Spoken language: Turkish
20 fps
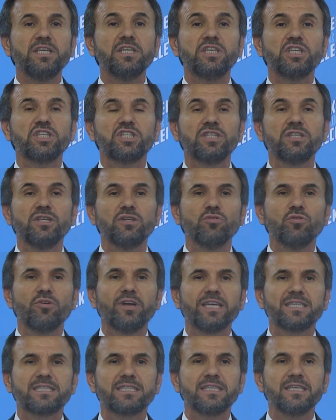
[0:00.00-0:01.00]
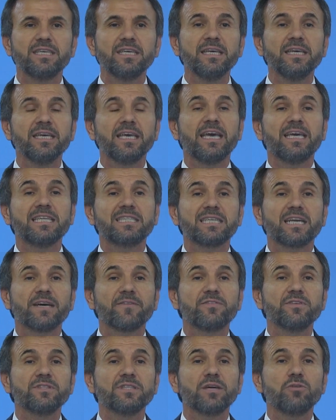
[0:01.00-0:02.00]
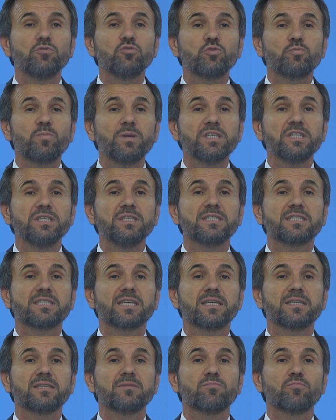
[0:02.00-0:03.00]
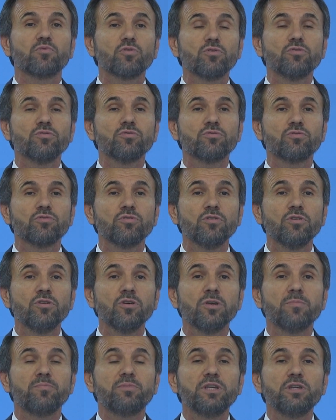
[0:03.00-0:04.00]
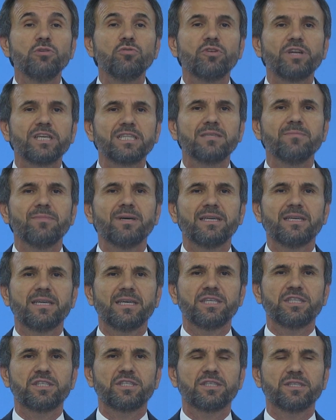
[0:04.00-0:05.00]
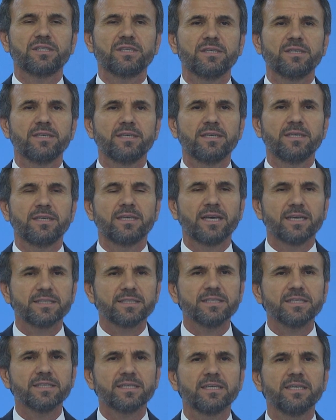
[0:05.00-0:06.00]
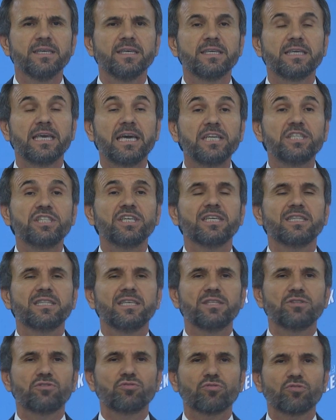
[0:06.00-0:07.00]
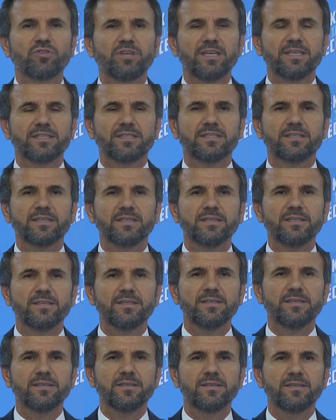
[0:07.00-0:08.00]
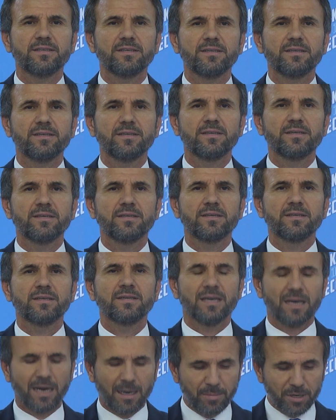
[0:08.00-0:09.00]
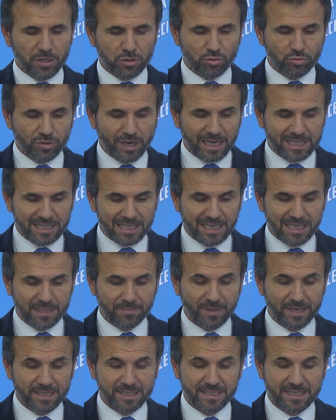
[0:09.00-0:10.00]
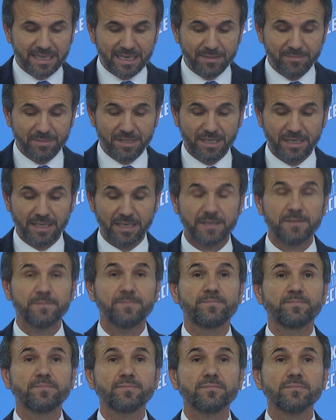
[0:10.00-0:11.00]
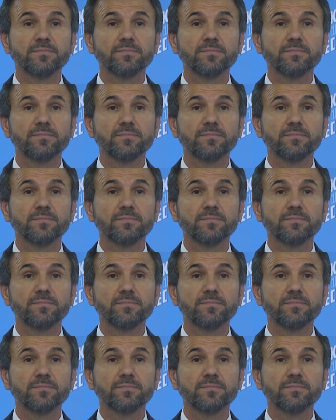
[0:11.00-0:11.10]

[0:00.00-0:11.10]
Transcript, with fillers: bir kişinin yönettiği etrafında 3-5 insanın bulunduğu bir yönetim anlayışı. Yazık gerçekten çok yazık. Ama şunu hatırlatmak isterim ki